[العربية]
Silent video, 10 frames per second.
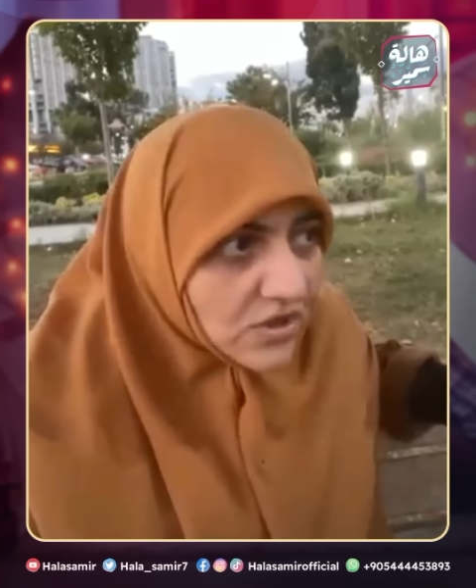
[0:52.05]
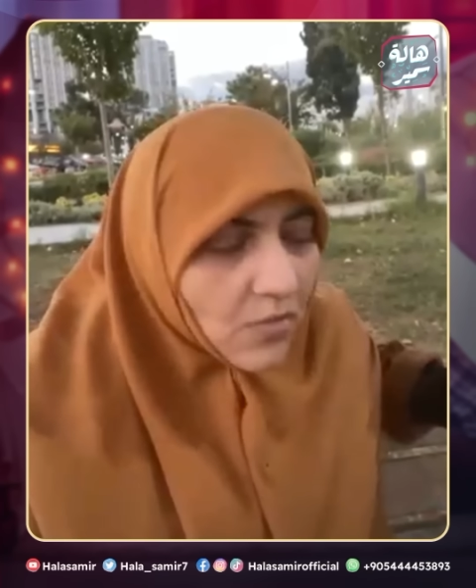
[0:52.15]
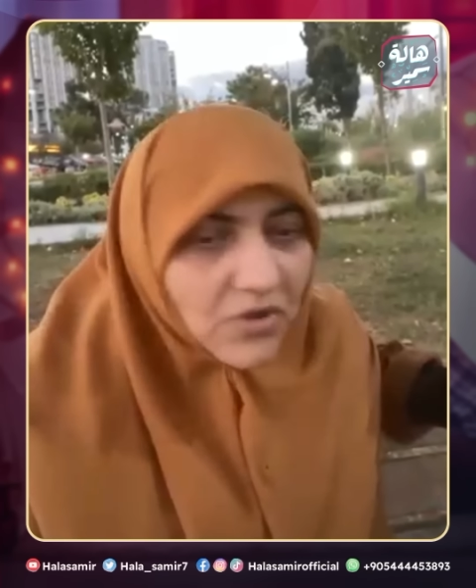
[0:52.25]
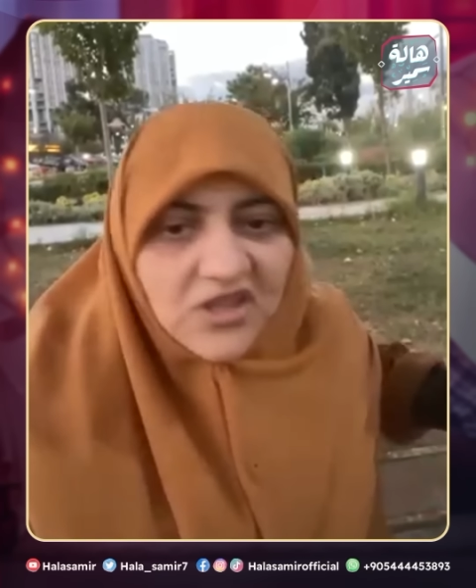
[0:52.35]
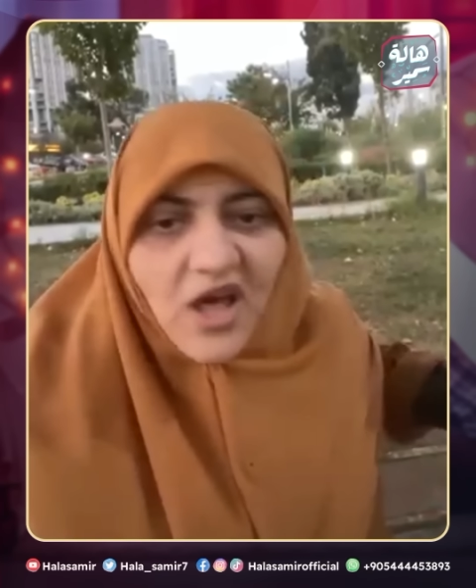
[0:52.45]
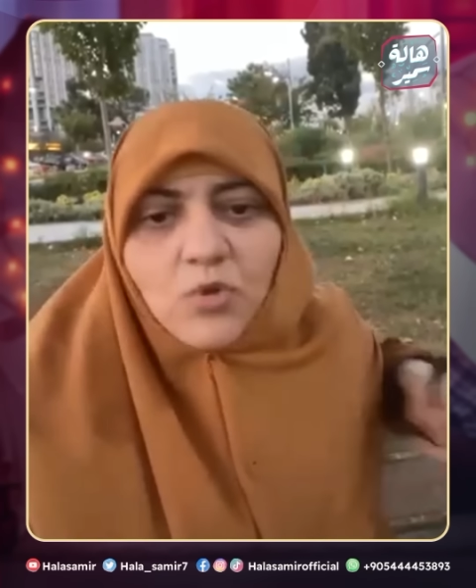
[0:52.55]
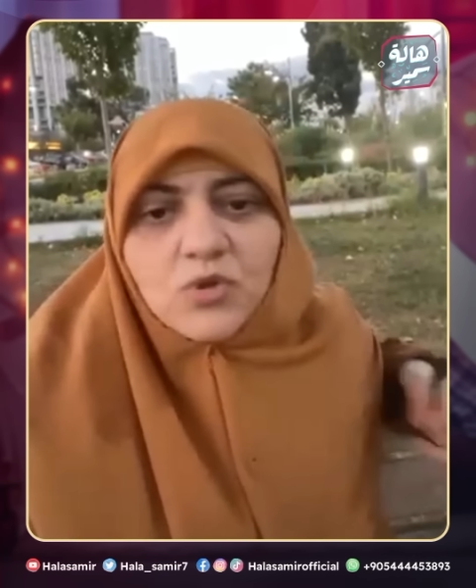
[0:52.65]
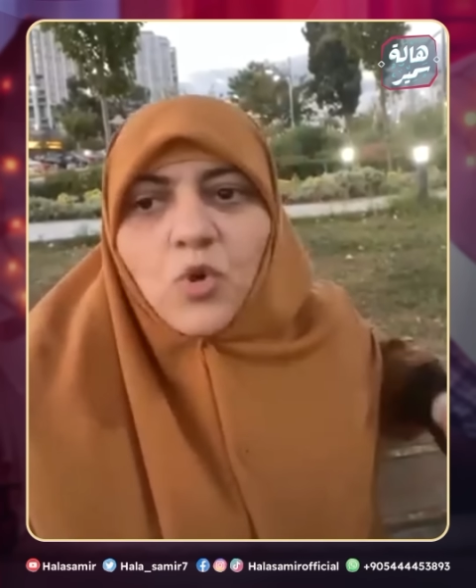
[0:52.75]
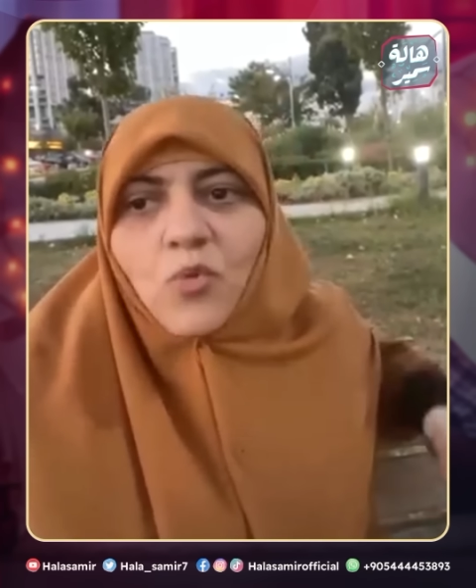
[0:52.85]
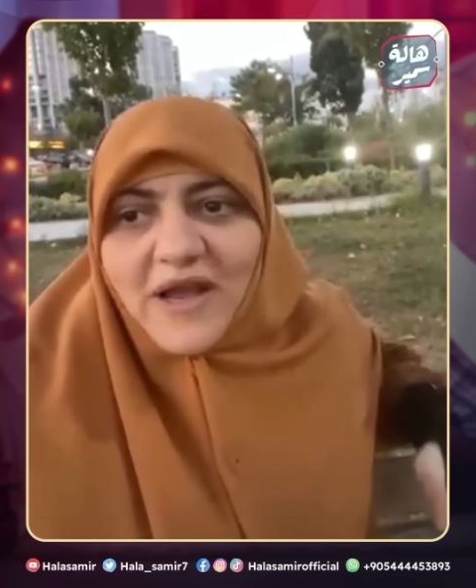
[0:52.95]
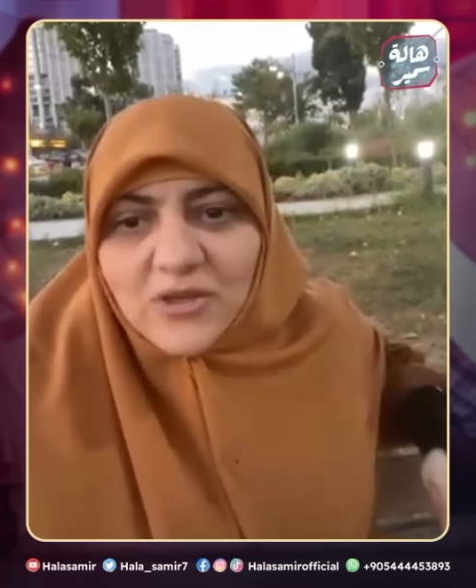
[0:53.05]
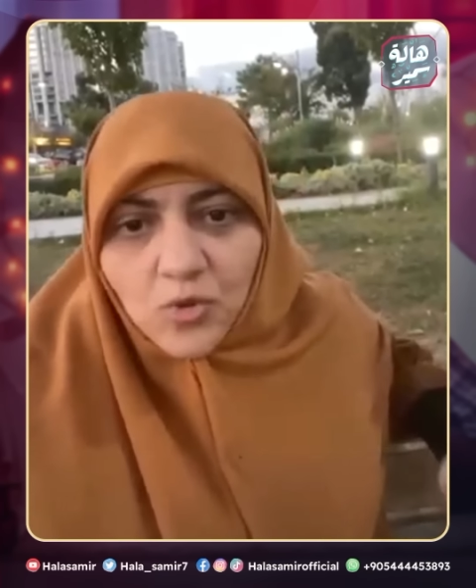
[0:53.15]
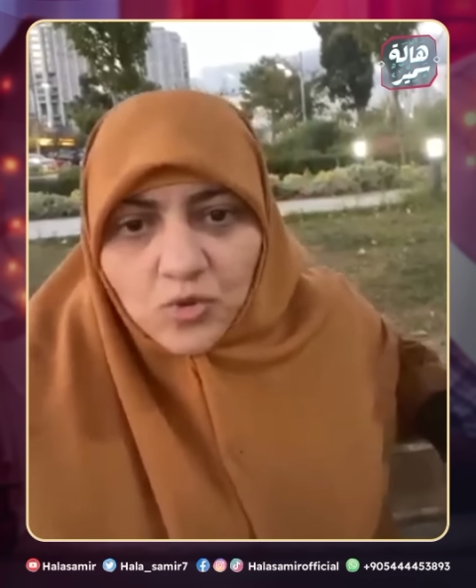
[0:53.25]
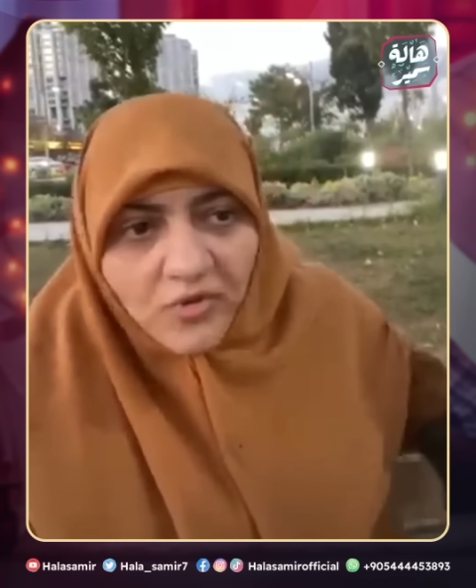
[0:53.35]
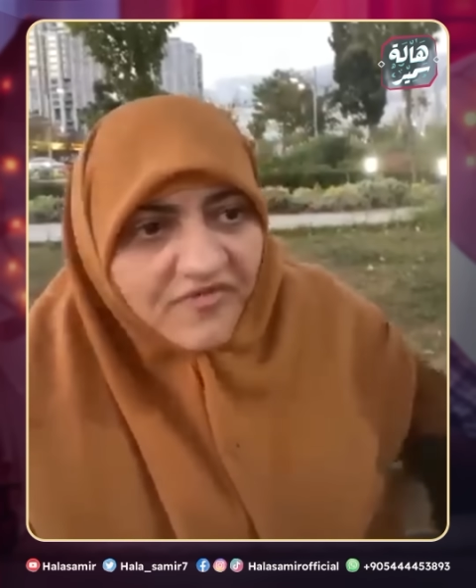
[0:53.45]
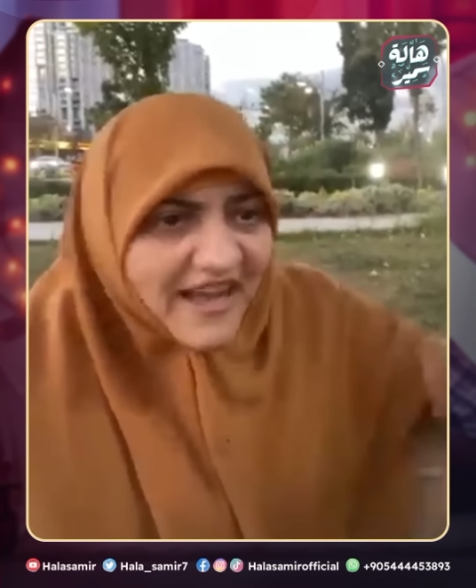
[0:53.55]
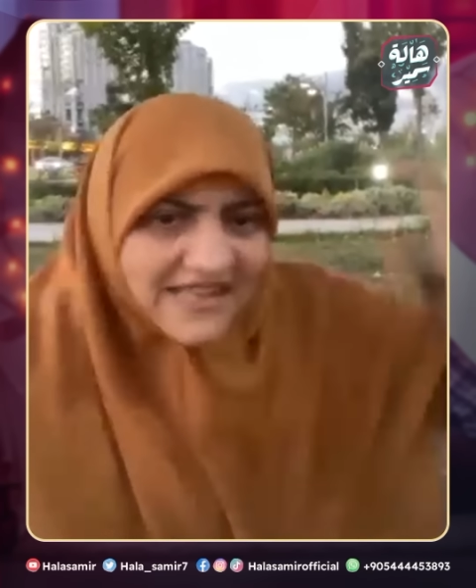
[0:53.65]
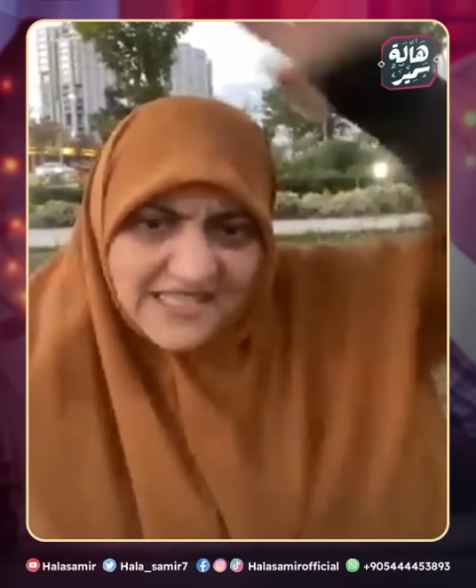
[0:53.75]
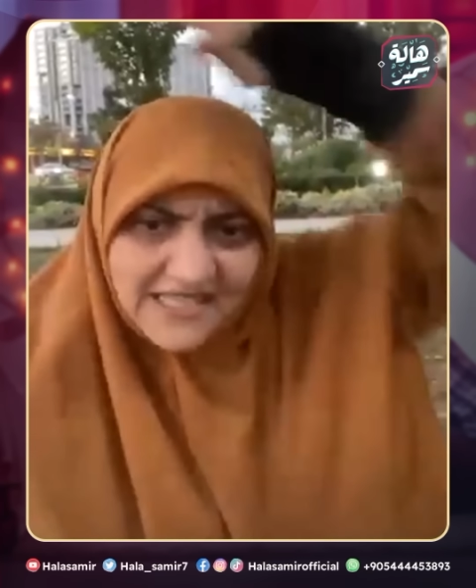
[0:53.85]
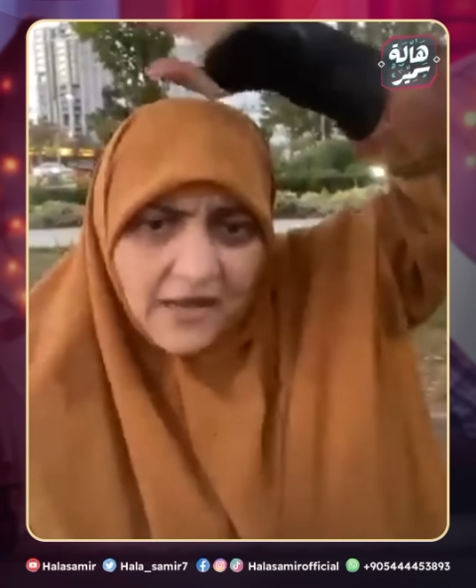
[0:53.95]
وتوضلوا وادوا ميه الوضوء
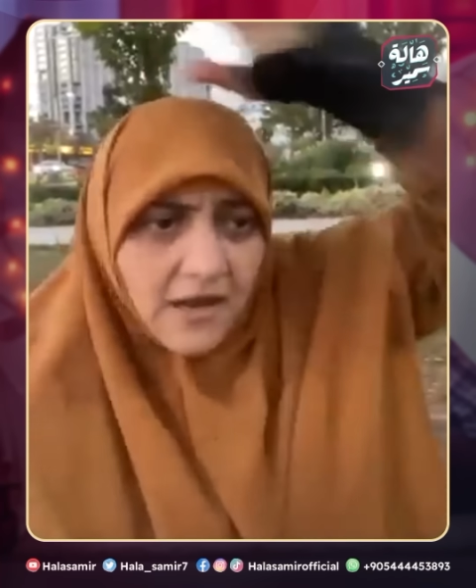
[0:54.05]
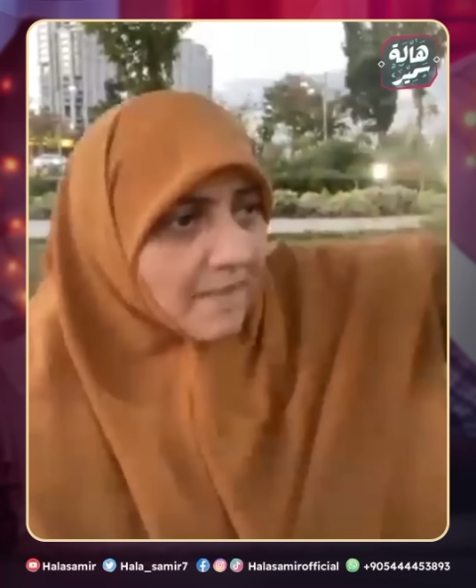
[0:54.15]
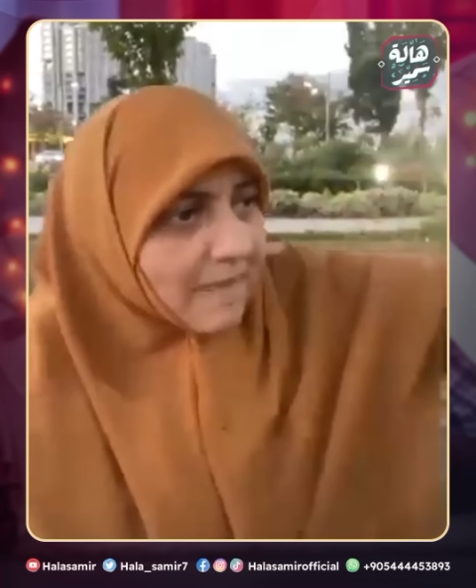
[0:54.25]
فاغتسل